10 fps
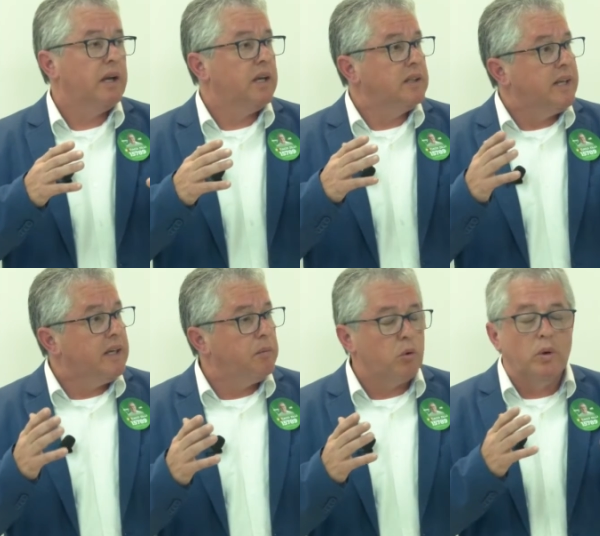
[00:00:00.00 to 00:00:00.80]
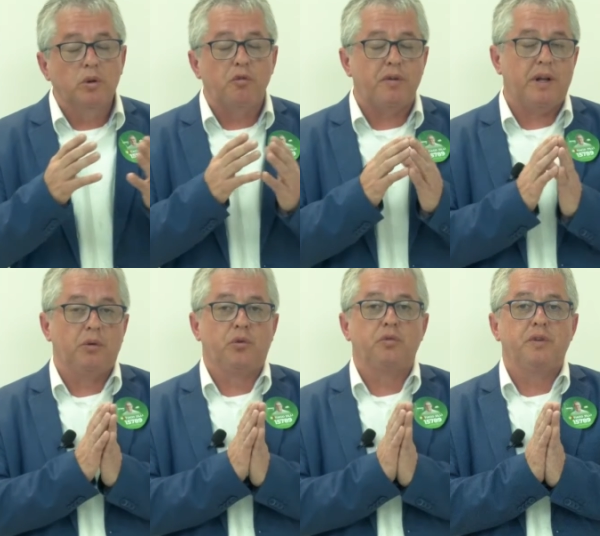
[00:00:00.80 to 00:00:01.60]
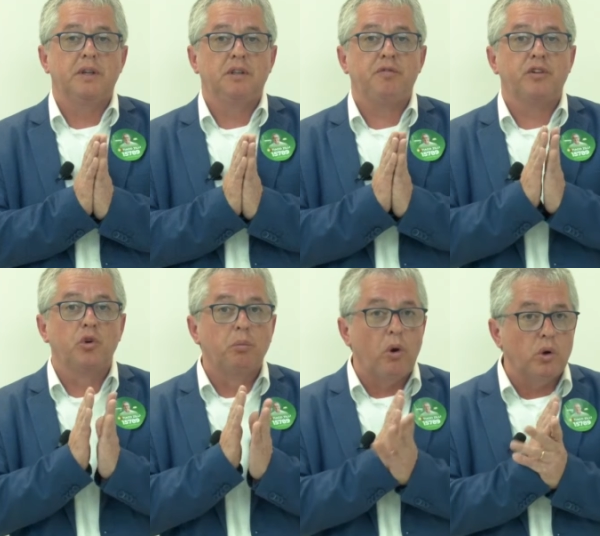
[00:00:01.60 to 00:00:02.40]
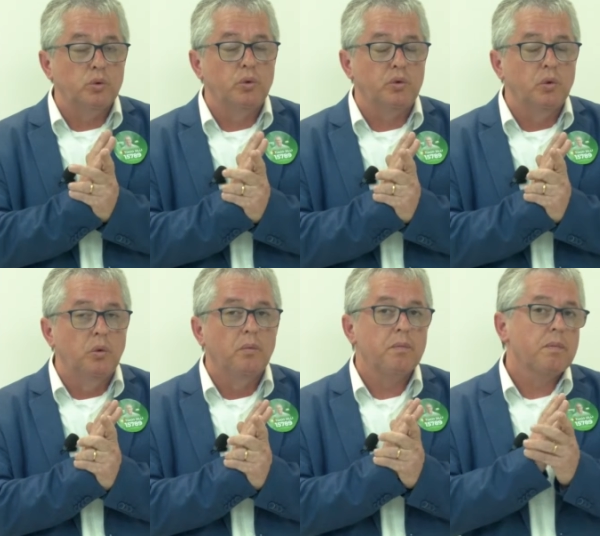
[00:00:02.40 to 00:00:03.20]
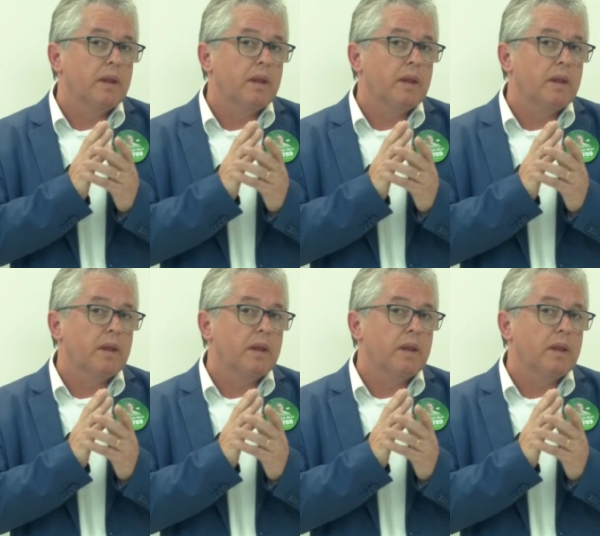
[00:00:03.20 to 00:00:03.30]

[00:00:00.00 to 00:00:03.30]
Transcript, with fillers: Que daí, quando eu falo, Sofia, de fazer o Bloco do Sul,